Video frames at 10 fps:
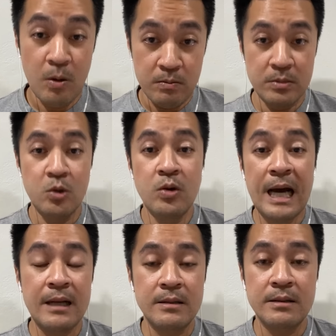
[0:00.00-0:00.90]
ผมดู
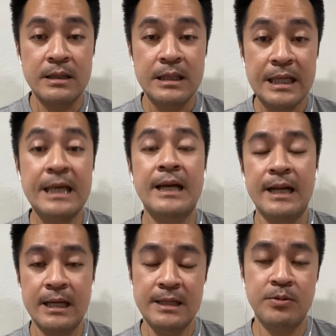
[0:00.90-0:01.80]
งานเขีย
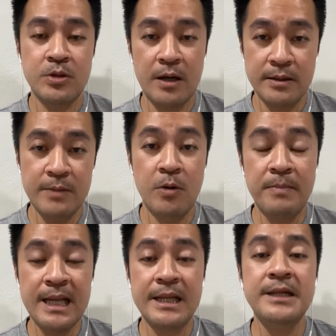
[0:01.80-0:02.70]
นนะคือตอนที่ผ
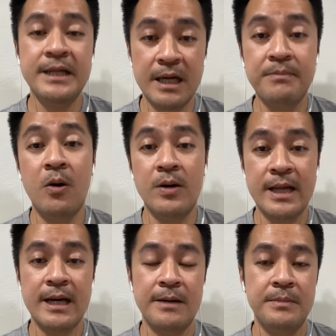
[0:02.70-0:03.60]
มไปเรียนที่สิงคโป
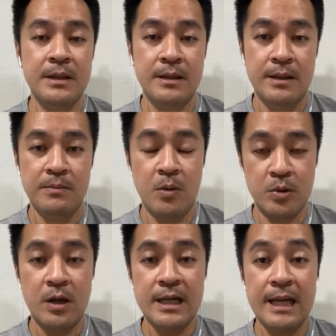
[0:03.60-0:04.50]
ร์เนี่ยครับผ
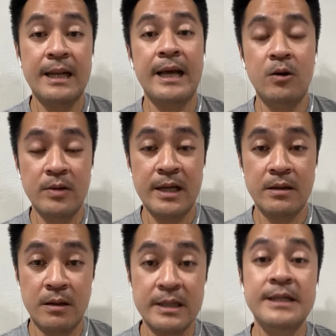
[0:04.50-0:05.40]
มก็เรียนในโรงเรี
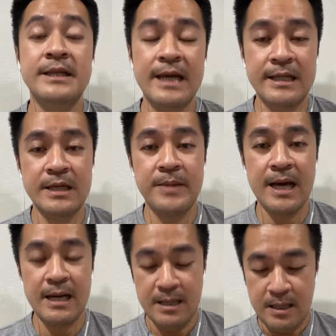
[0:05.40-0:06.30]
ยนของคริสเตียนใช่
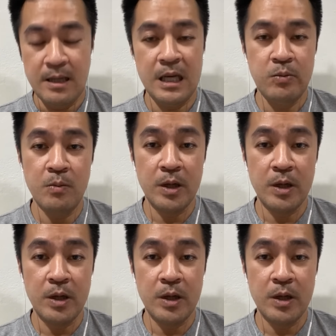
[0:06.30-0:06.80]
ไหมฮะแล้วผ